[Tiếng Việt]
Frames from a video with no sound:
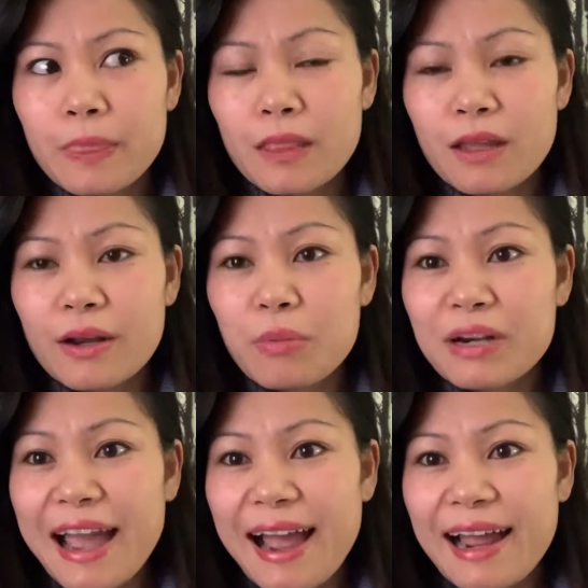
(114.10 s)
à, đống
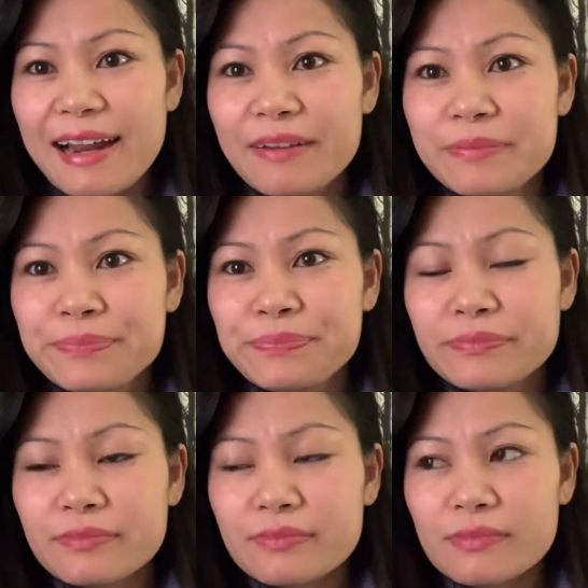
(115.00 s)
đá
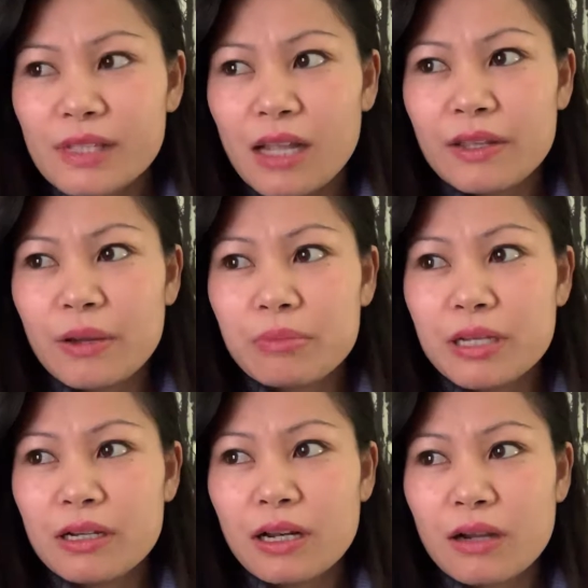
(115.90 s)
giống
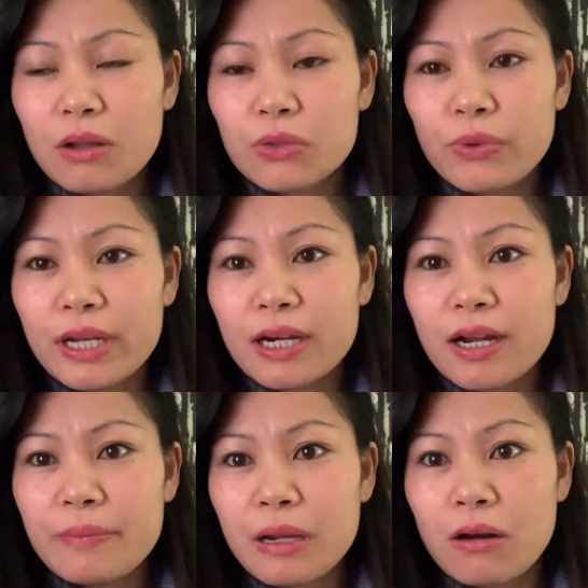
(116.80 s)
như là có tuyệt
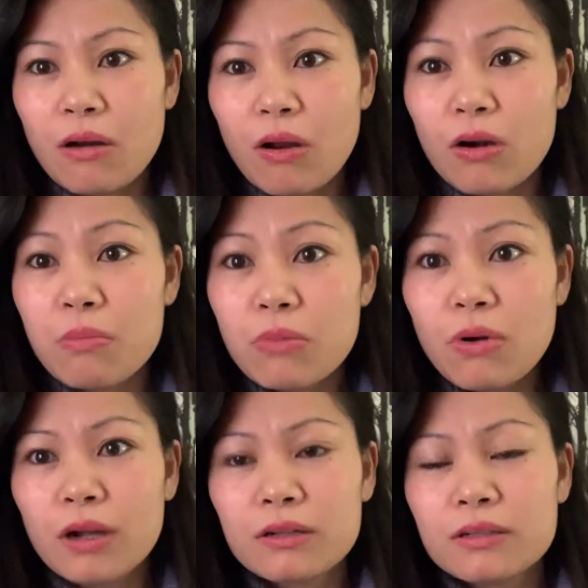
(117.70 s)
rơi mà nó có đúng
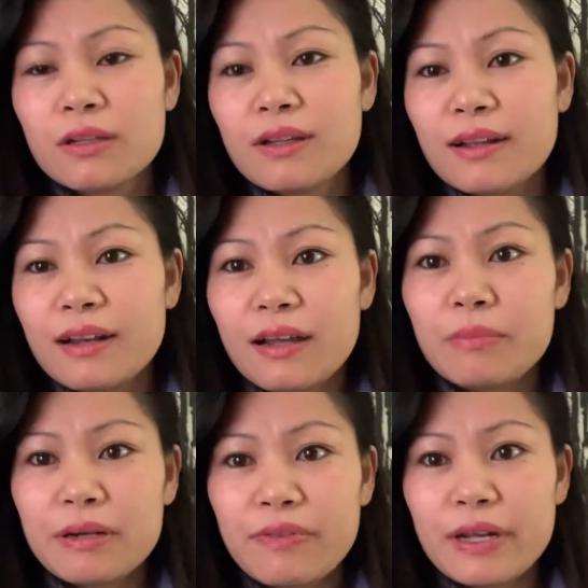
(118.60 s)
luôn là
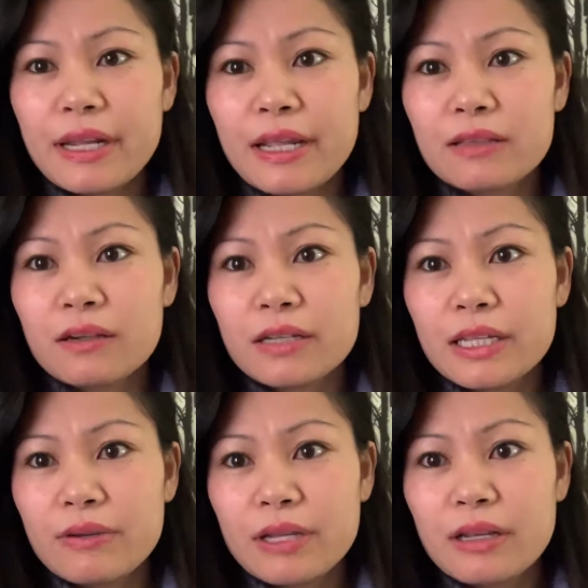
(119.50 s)
mình phải đề tới
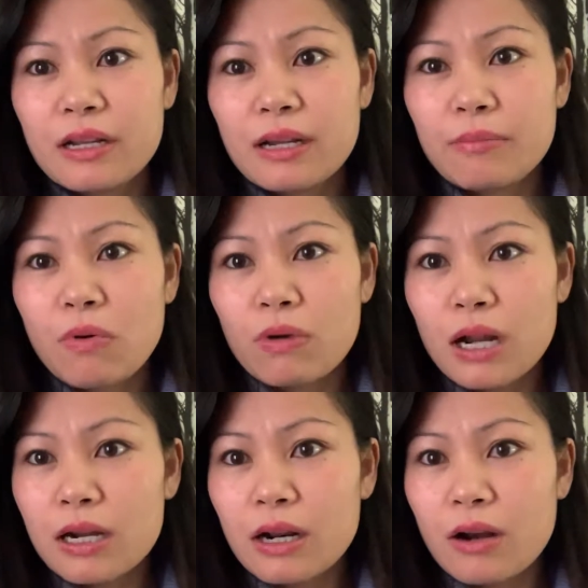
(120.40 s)
nhiều khi là một
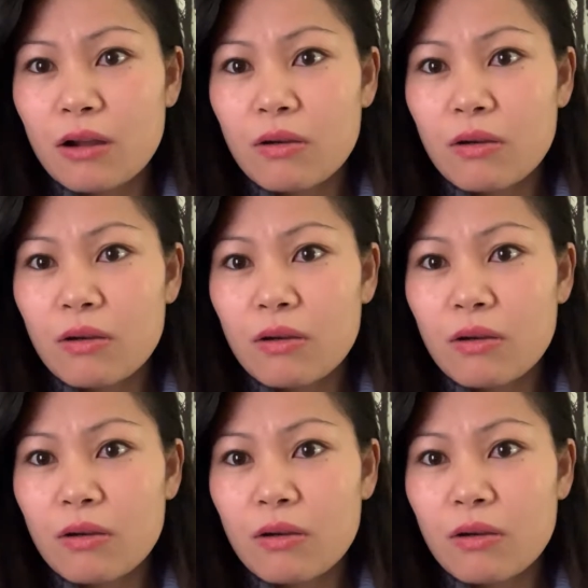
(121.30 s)
lần là nó